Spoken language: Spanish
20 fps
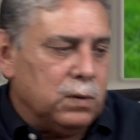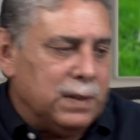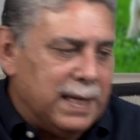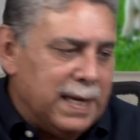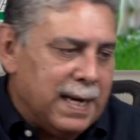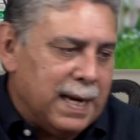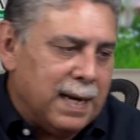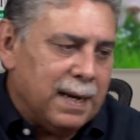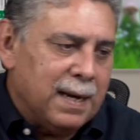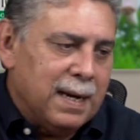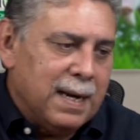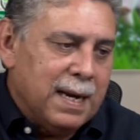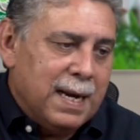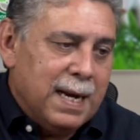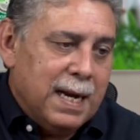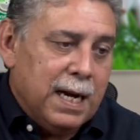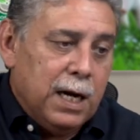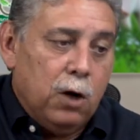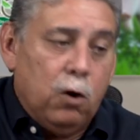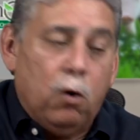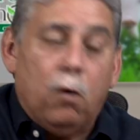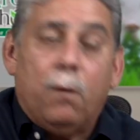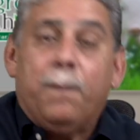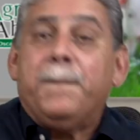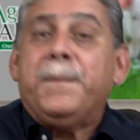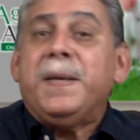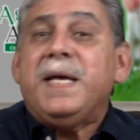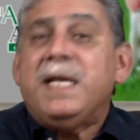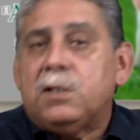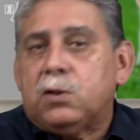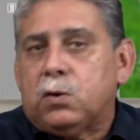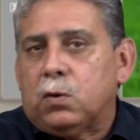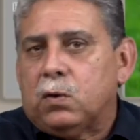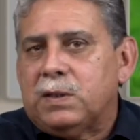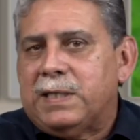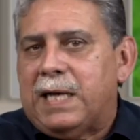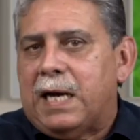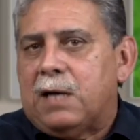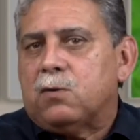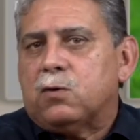días. Los
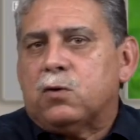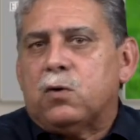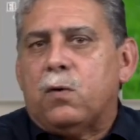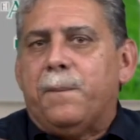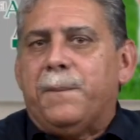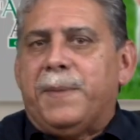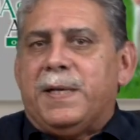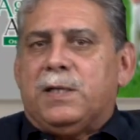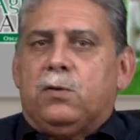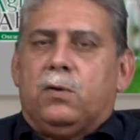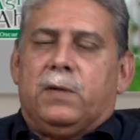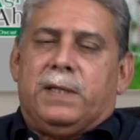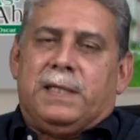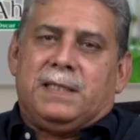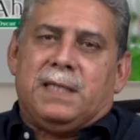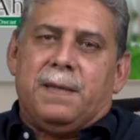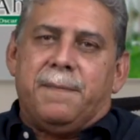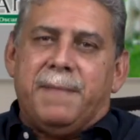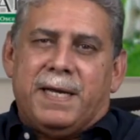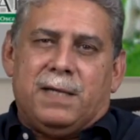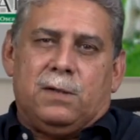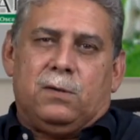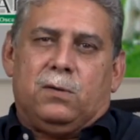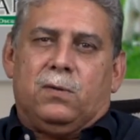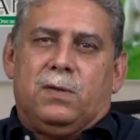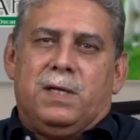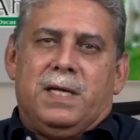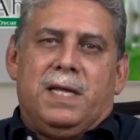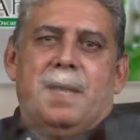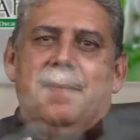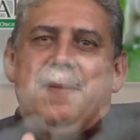pisos ya no son pisos de cemento ni de